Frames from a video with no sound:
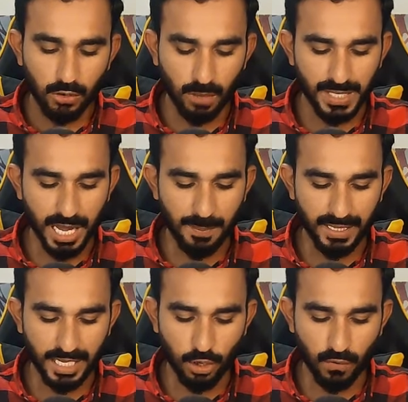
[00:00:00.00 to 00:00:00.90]
तो अब यहाँ
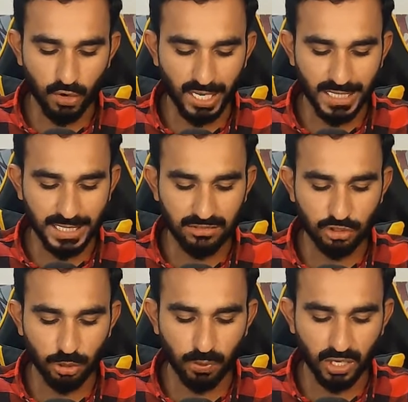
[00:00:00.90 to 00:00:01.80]
पे देखो वो कहते
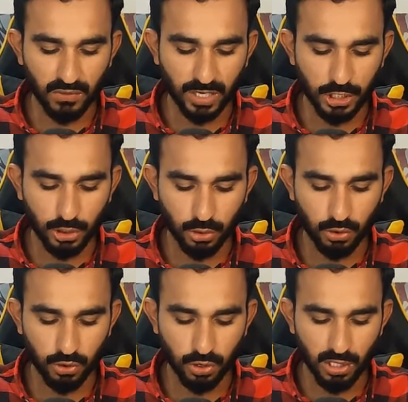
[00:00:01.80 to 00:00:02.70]
हैं जीरो पॉइंट वन
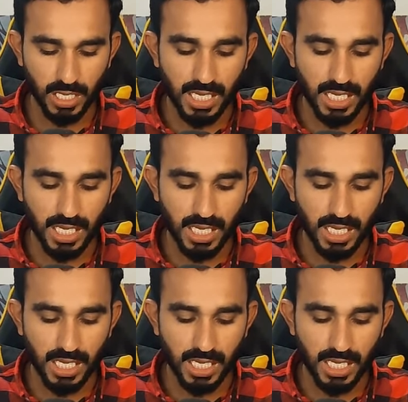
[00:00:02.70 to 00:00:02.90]
टोन दो